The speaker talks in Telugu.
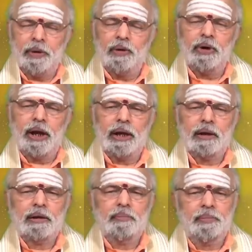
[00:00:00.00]
పనులు కూడా
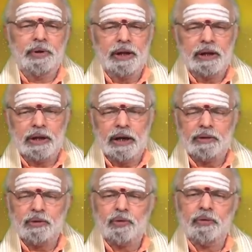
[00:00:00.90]
మీరే
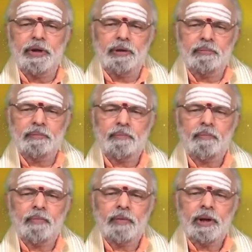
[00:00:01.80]
చేయాల్సి ఉంటుంది
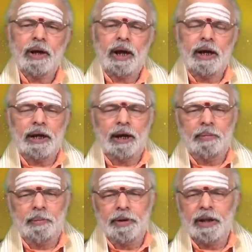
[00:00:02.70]
అయినా
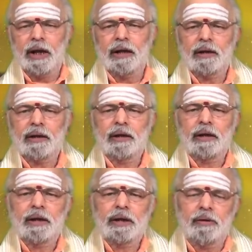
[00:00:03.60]
మీ మీద
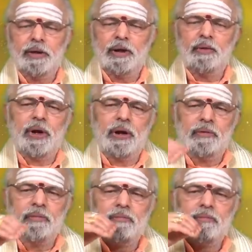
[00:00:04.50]
ఎవరికి కూడాను
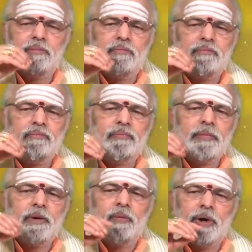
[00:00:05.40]

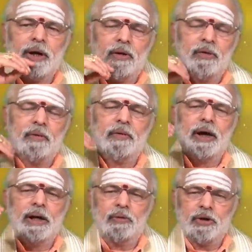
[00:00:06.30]
ఒక గౌరవం
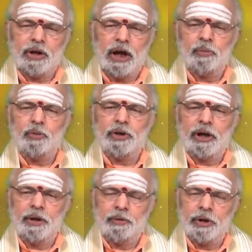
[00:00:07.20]
కానీ ఒక సానుభూతి
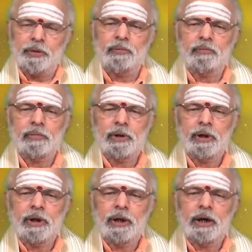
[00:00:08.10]
కానీ ఉండదు
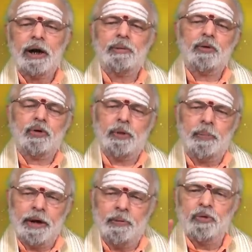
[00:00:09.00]
కాకపోతే కొంచెం
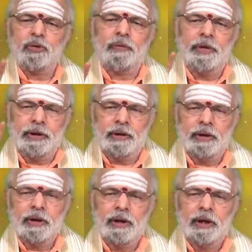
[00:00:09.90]
భయం ఉంటుంది
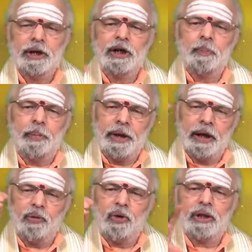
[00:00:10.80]
ఈయన పని
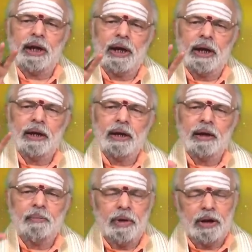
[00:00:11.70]
ఎగ్గొడితే
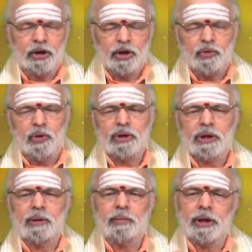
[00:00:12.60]
మనం
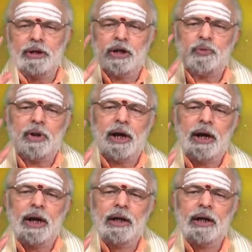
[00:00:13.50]
చేసుకోవాల్సిన మనం చేసుకోలేక